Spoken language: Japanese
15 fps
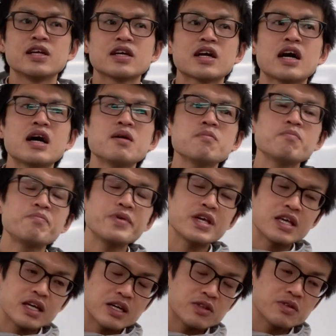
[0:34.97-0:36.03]
完
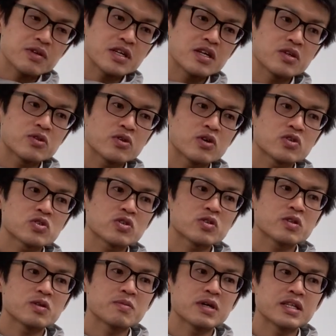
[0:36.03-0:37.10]
璧かと言われると、
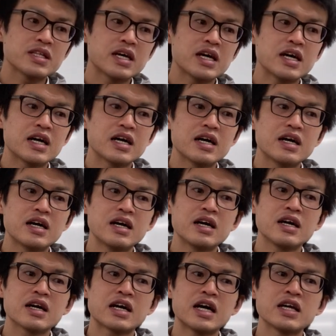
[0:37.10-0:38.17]
ちょっとまだ、
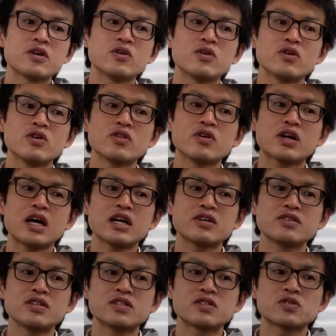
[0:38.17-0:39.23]
あ解放の
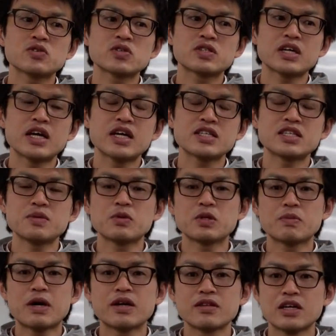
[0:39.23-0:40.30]
確率として怪しいも
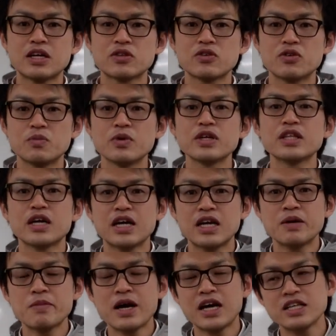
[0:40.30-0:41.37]
のもあるなと思いなが
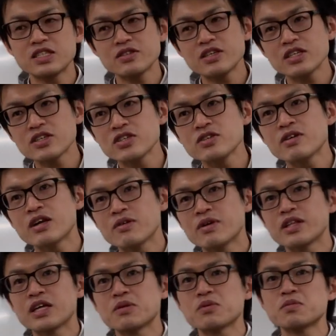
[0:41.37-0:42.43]
ら、まあ、はち割きゅう割
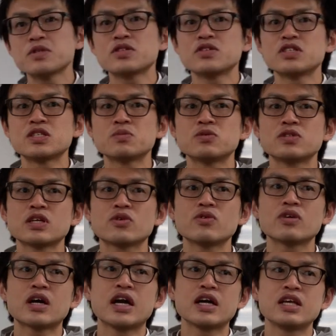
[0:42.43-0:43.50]
は何も見ずに自分で
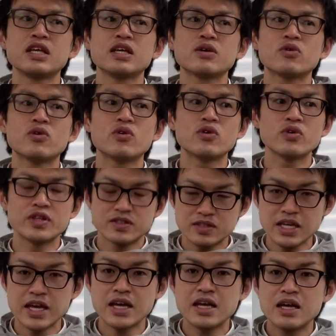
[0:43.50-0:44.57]
こう解放をです
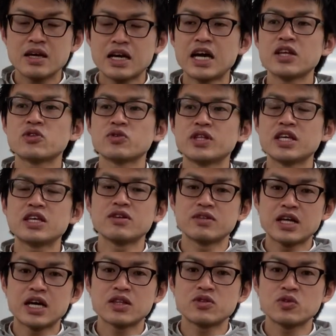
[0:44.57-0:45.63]
ね、回答できる
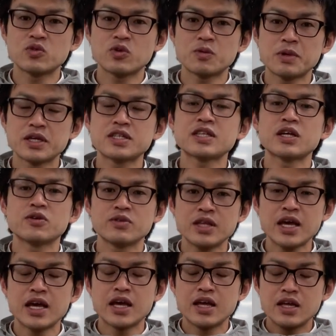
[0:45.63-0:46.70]
なっていうところまで来たの
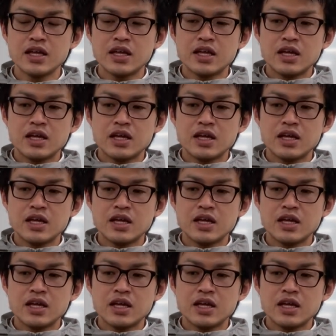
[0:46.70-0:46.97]
で、